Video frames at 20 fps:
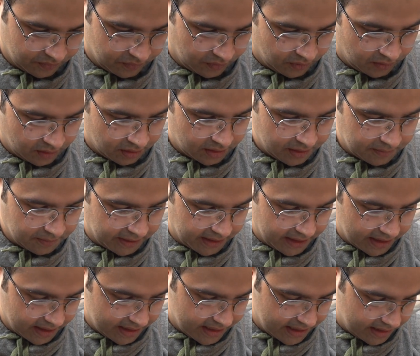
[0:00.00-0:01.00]
बहुत ही
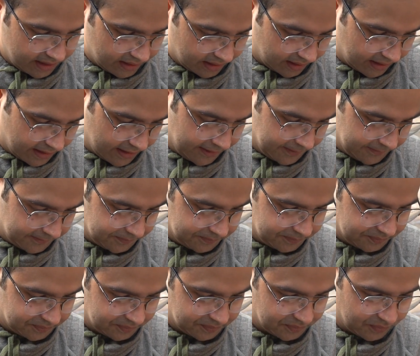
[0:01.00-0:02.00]
बढ़िया यार लग रहा
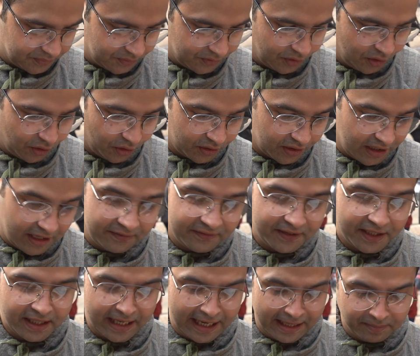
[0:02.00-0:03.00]
है और
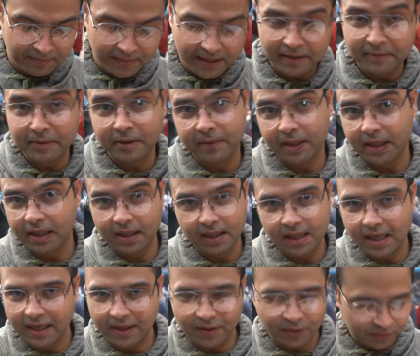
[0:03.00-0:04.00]
काफ़ी टाइम बाद मैं मटन
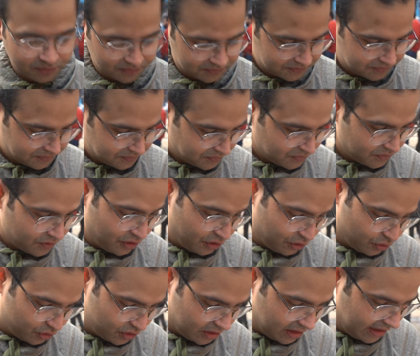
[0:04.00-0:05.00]
खा रहा हूँ
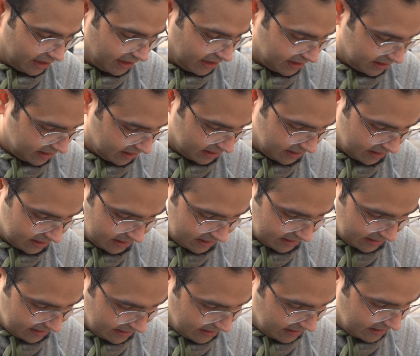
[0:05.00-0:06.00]
यूजली
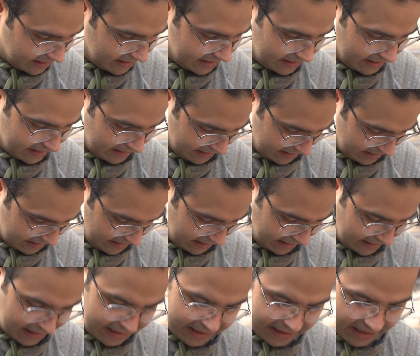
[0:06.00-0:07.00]

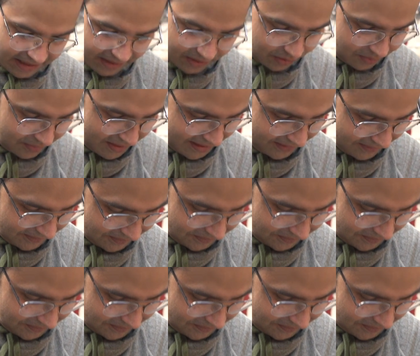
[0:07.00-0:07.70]
चिकन ही खाता हूँ मैं